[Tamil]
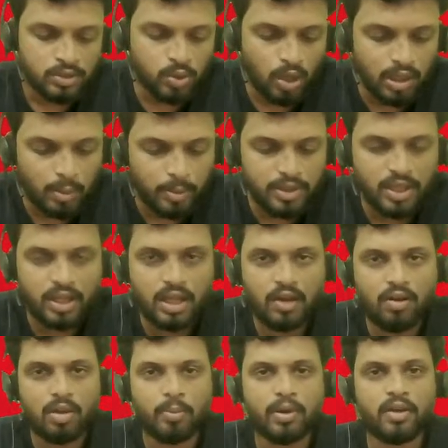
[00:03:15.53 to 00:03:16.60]
ஸோ அதை பற்றி நீங்கள்
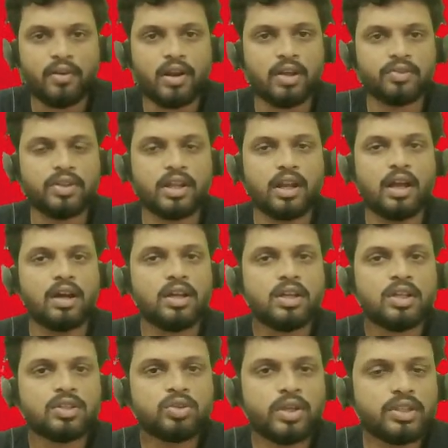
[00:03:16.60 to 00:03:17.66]
கவலைப்பட வேணாம் சரிங்களா
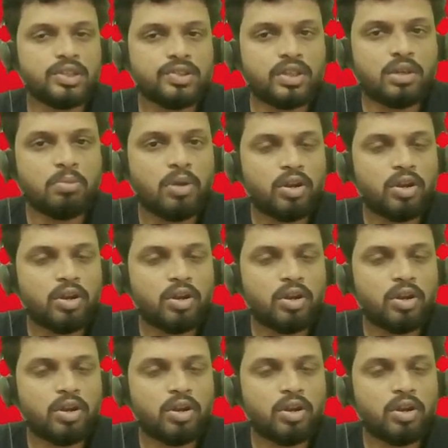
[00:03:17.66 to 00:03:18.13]
ஸோ எஸ்எஸ்சிக்கு